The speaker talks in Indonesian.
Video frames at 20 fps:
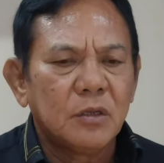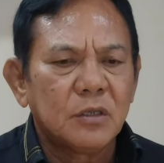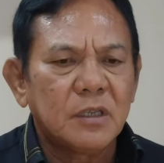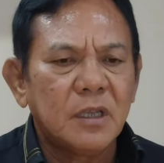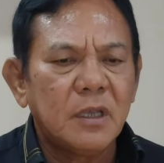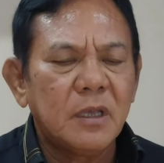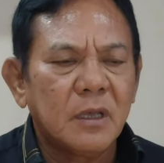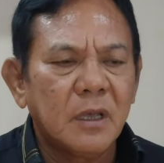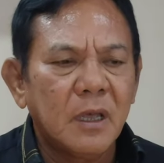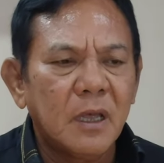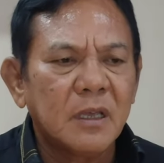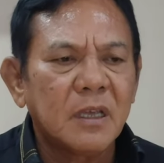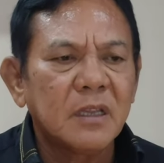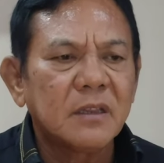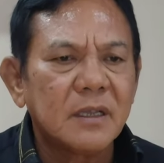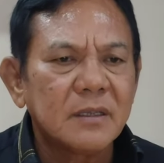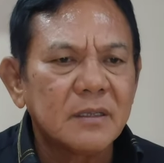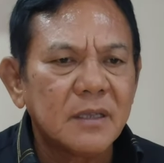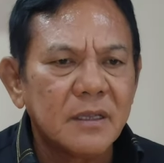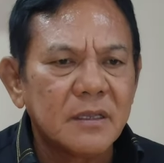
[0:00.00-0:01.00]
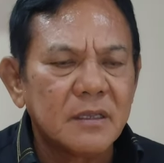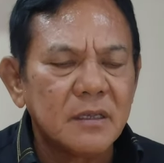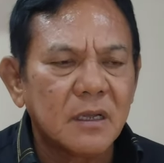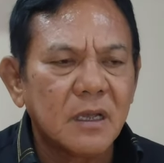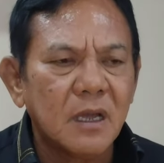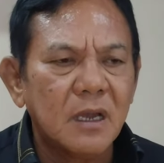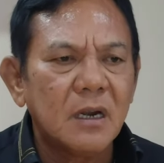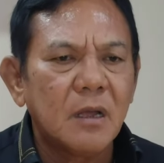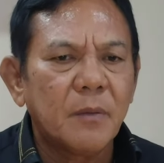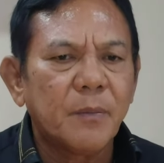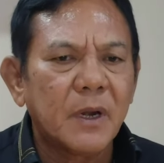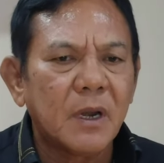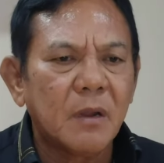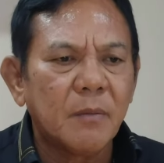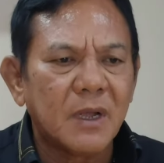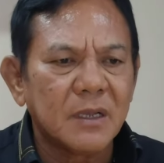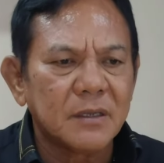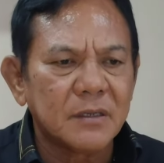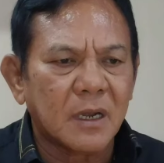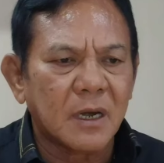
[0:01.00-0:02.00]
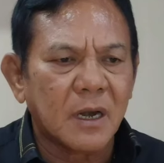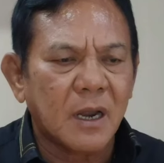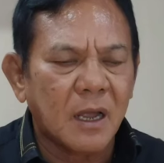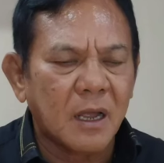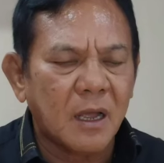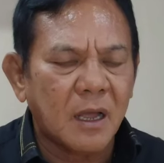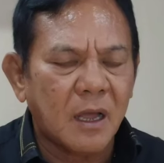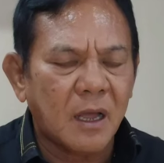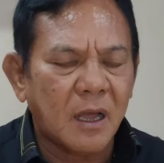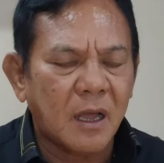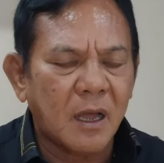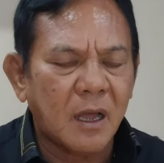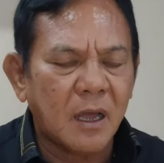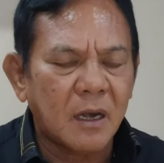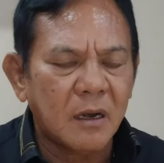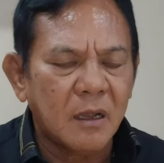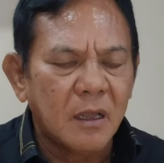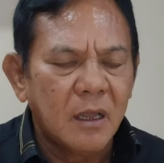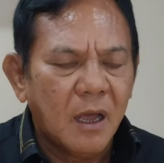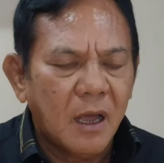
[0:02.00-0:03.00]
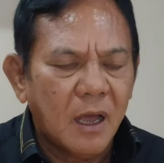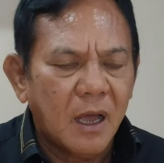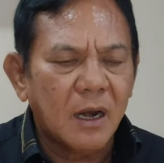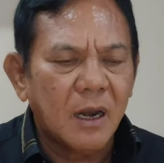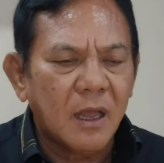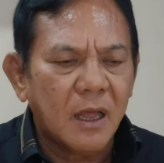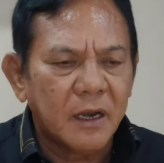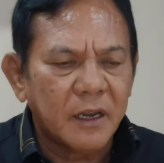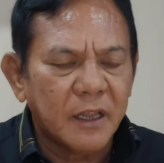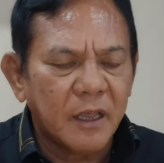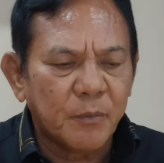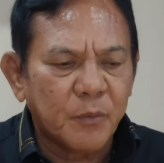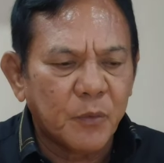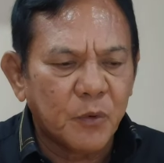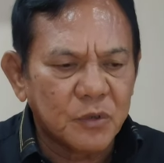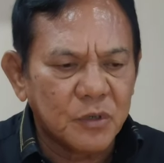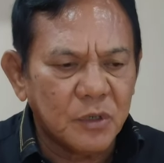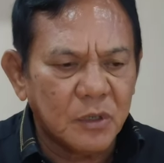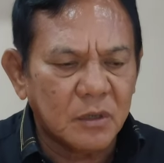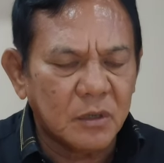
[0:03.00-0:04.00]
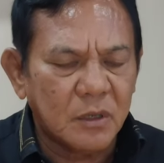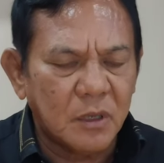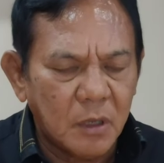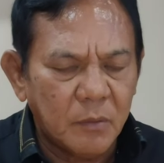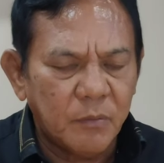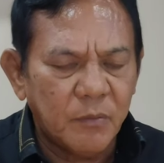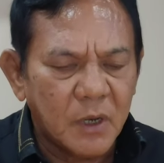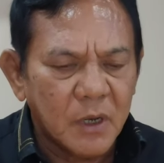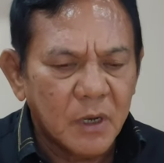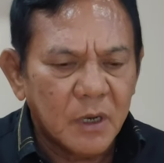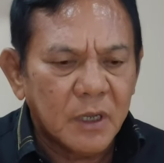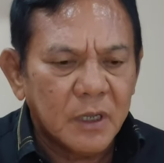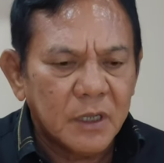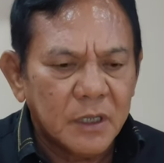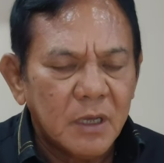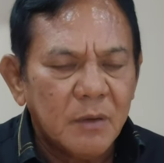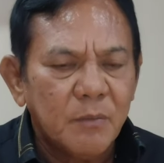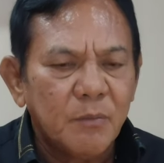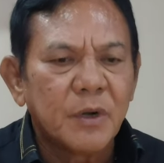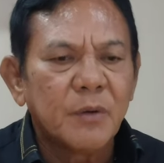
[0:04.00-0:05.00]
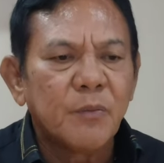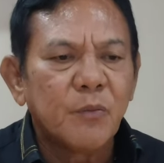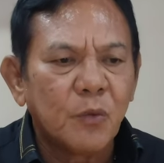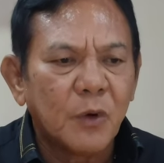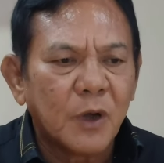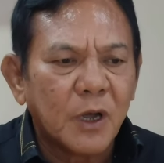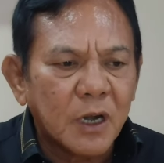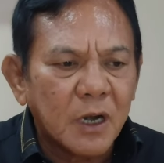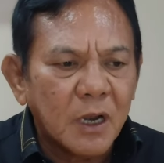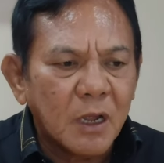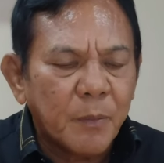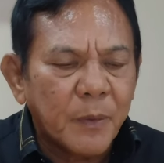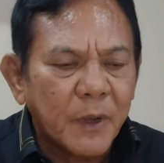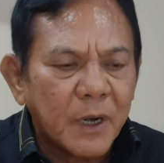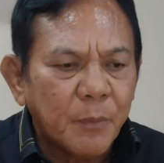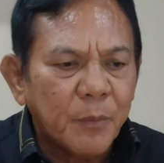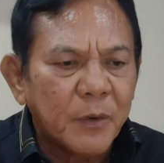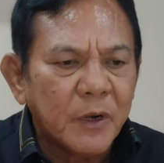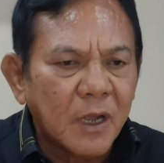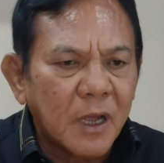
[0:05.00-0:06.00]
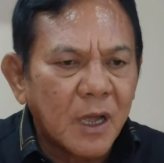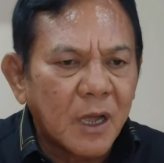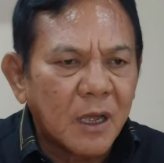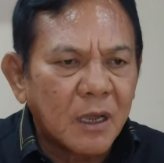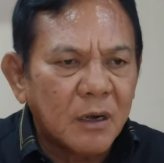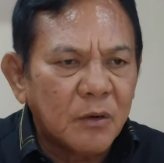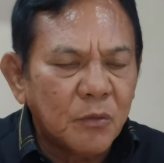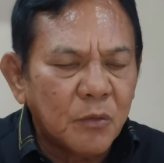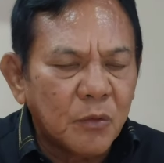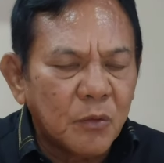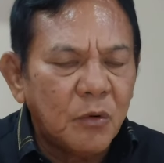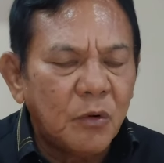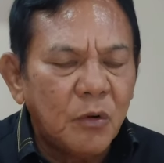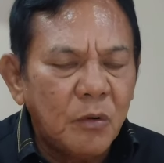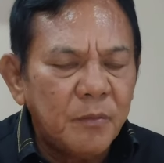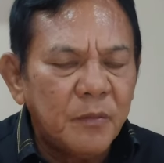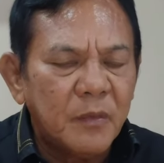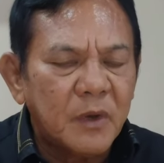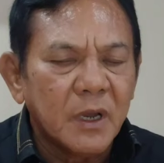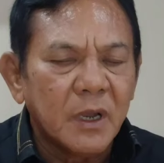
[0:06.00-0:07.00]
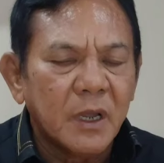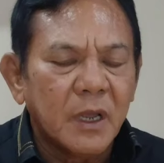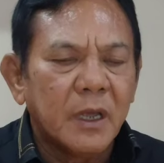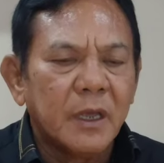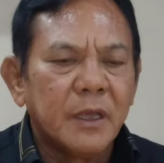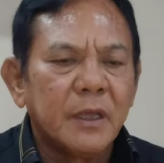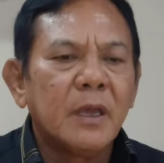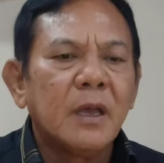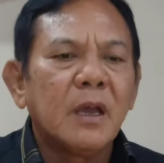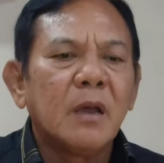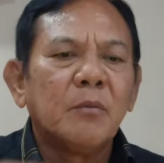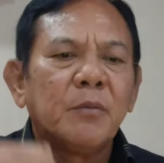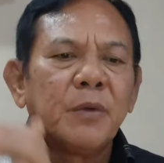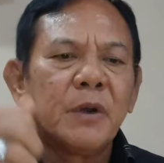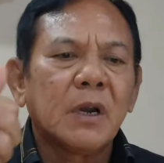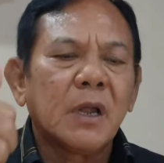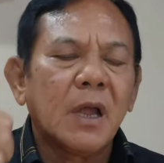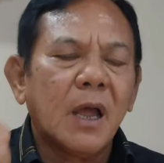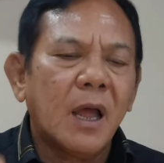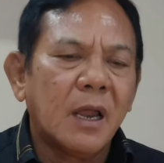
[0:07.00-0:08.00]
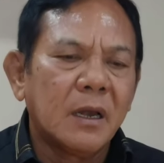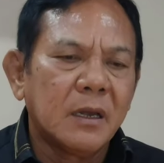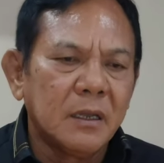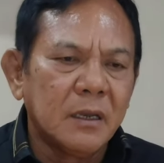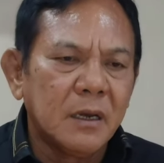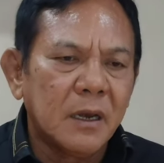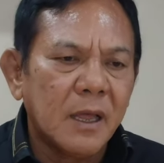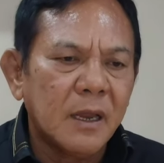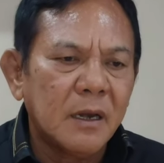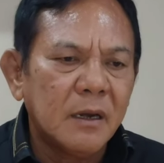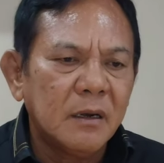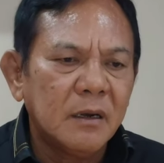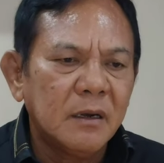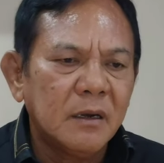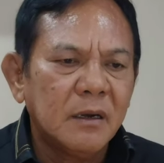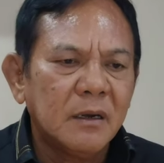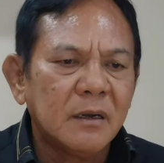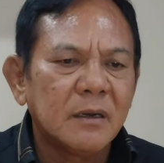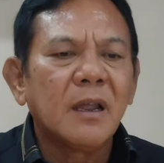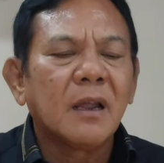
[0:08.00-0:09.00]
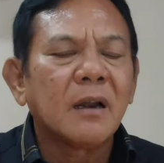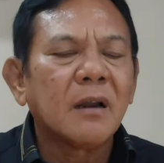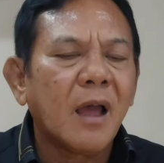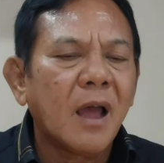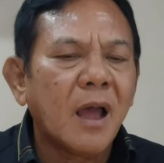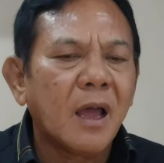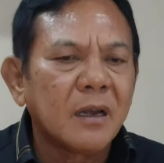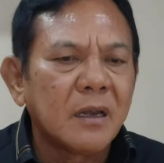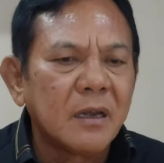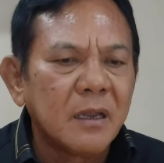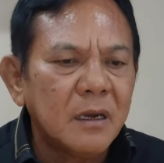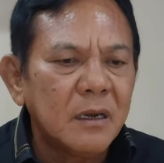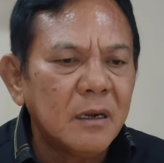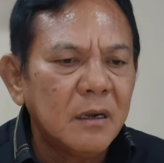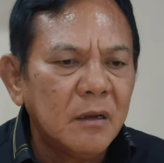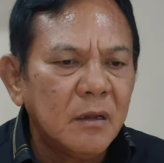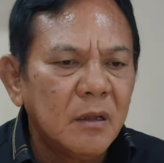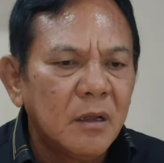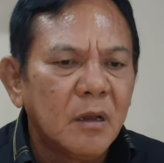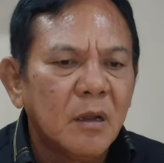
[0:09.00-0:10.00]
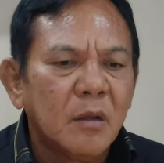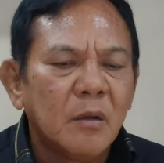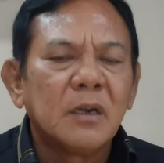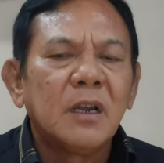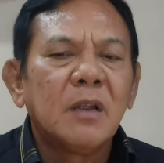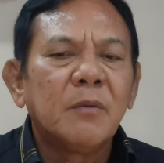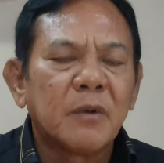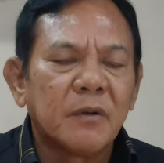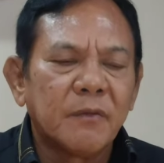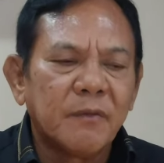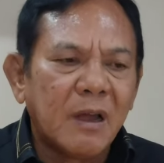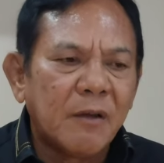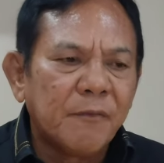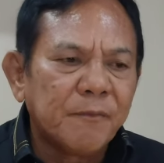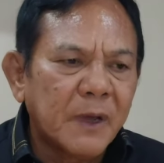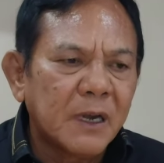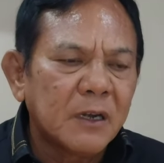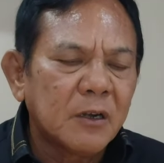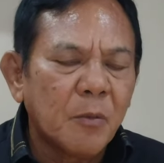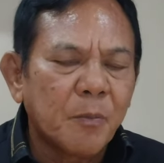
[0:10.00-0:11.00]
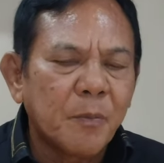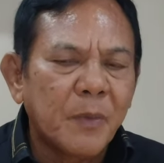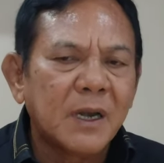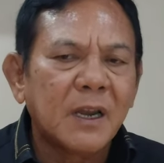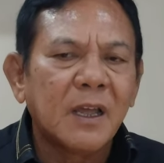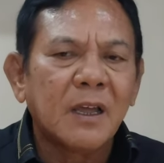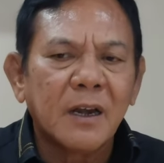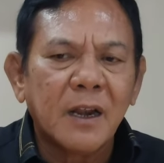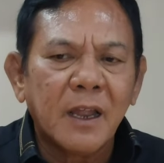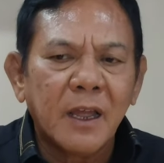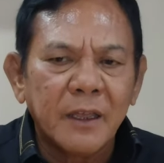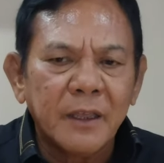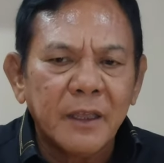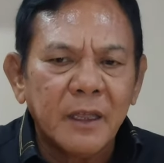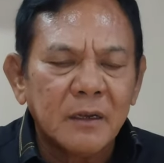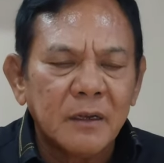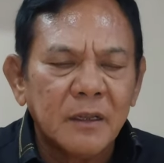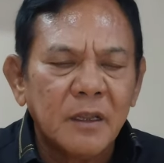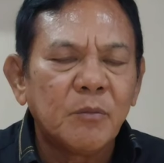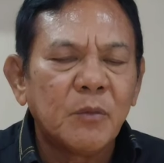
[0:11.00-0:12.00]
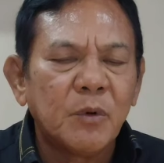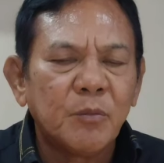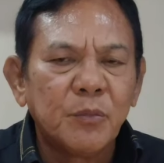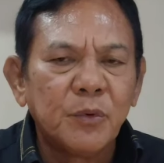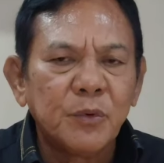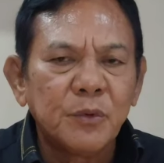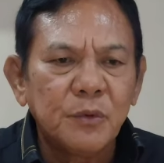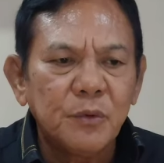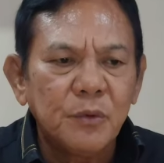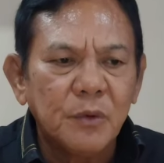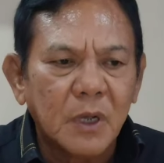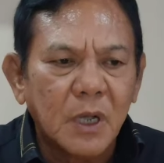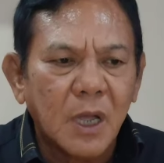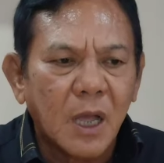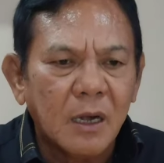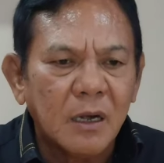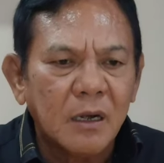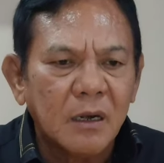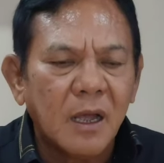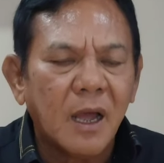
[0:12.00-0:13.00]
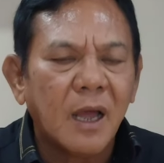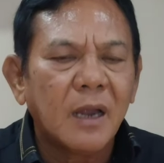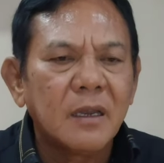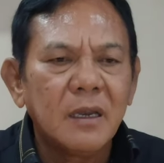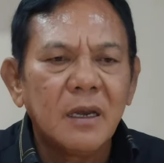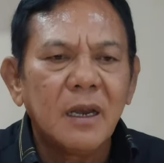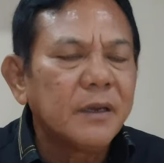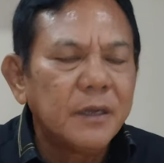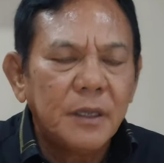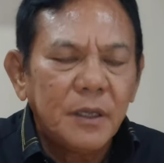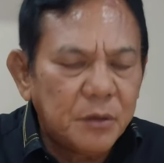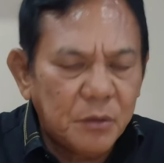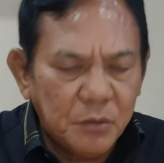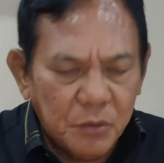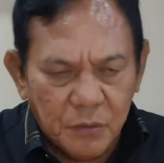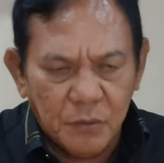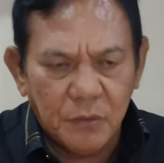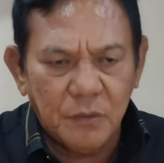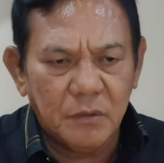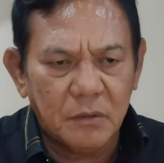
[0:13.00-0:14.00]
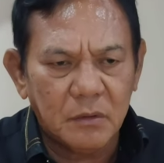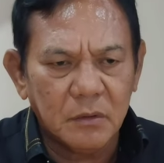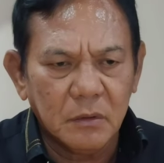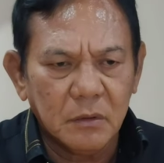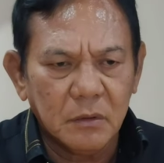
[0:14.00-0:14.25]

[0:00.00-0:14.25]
Sehingga kita sajikan kepada masyarakat hal-hal yang positif, yang bermuara kepada penegakan hukum, yang berkeadilan dan adil dan bermanfaat kepada rakyat yang membutuhkan keadilan itu.